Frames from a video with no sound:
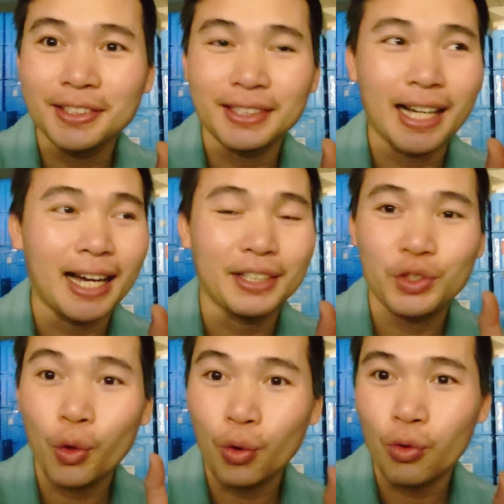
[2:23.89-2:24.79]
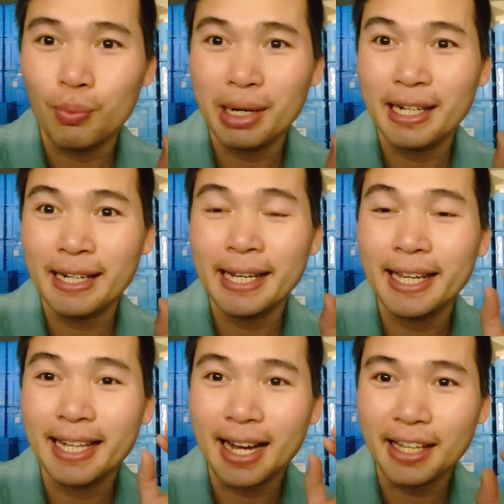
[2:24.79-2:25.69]
những cái chỗ mà
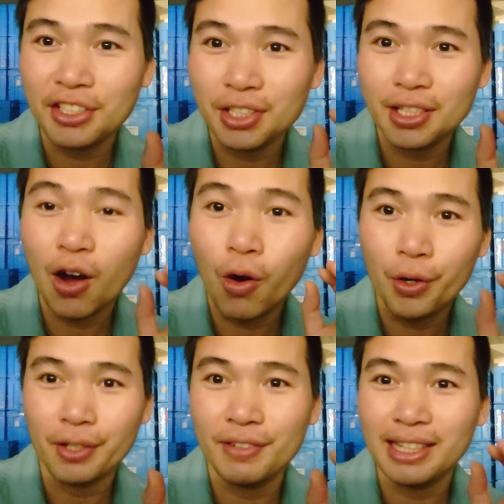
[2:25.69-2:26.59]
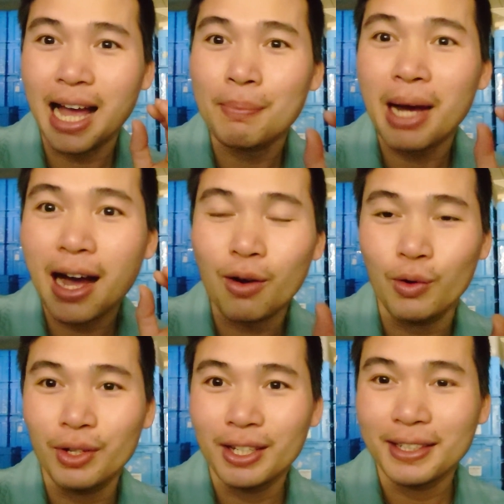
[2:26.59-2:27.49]
để các anh chị hỏi và tham
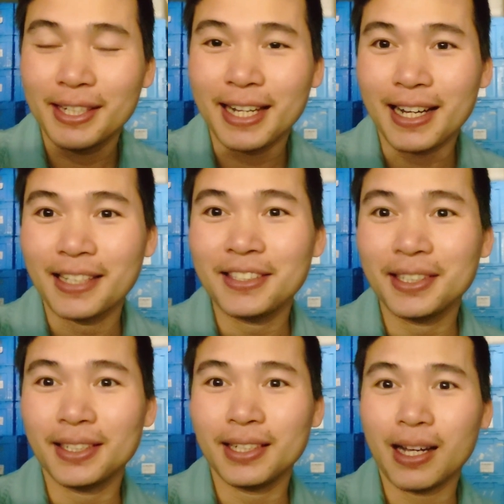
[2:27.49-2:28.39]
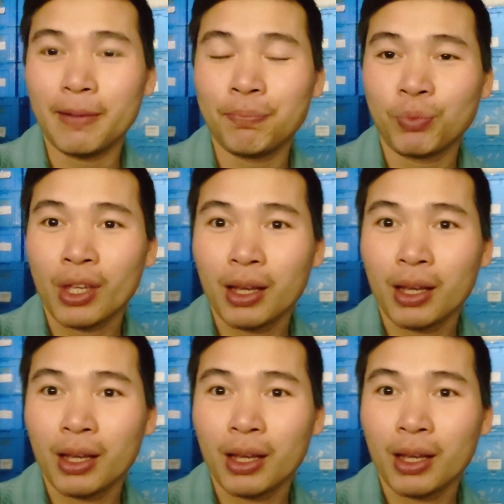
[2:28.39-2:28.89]
khảo, để các anh chị à,